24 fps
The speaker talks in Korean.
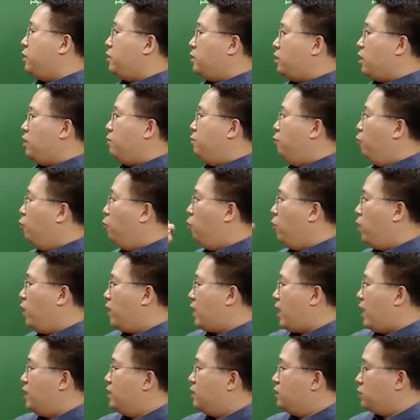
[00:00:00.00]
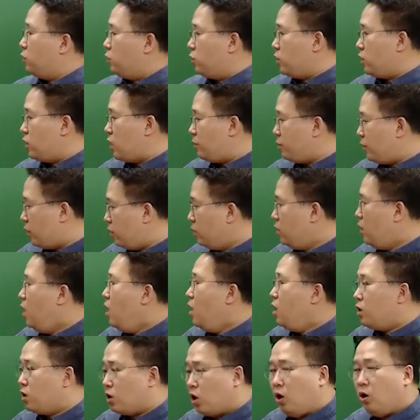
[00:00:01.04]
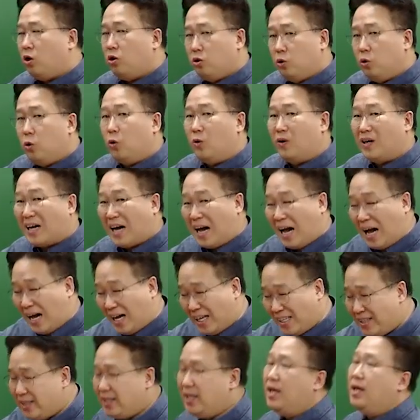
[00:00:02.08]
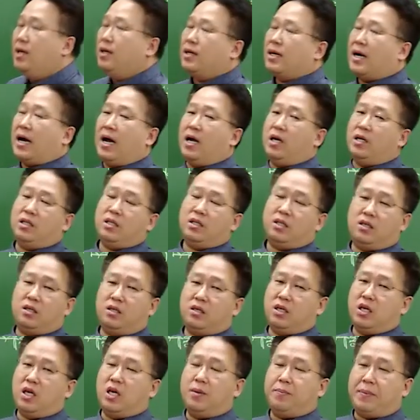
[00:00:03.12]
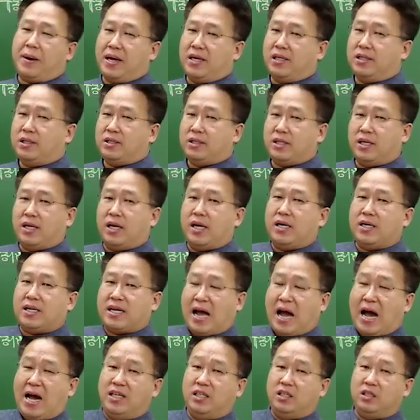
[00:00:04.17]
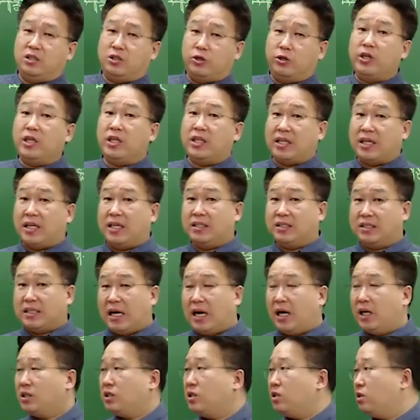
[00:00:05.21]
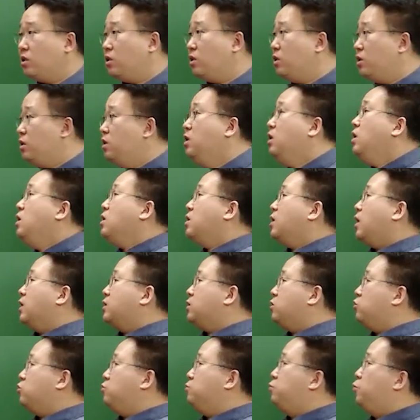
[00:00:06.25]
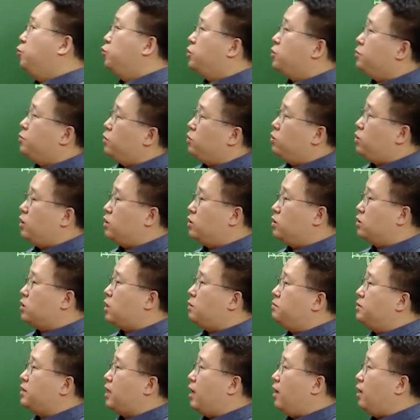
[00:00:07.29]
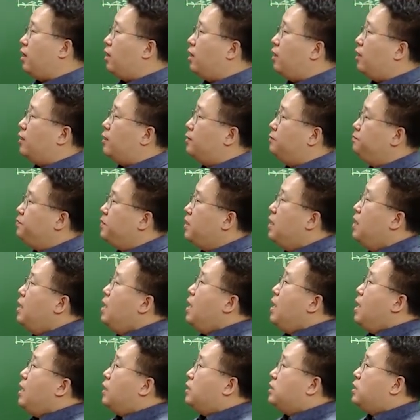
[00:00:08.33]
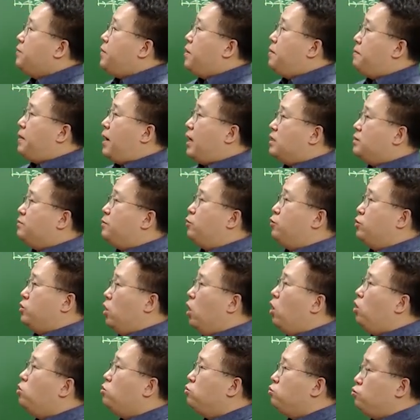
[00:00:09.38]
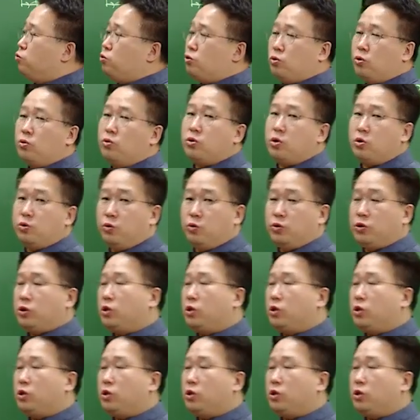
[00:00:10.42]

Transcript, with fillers: 되는데 뭐의 가능성이 있냐면 경로 간 갈등이 발생할 가능성이 있다는 사실 같이 좀 보시면 될 듯합니다. 그 다음에 마지막으로 역 유통경로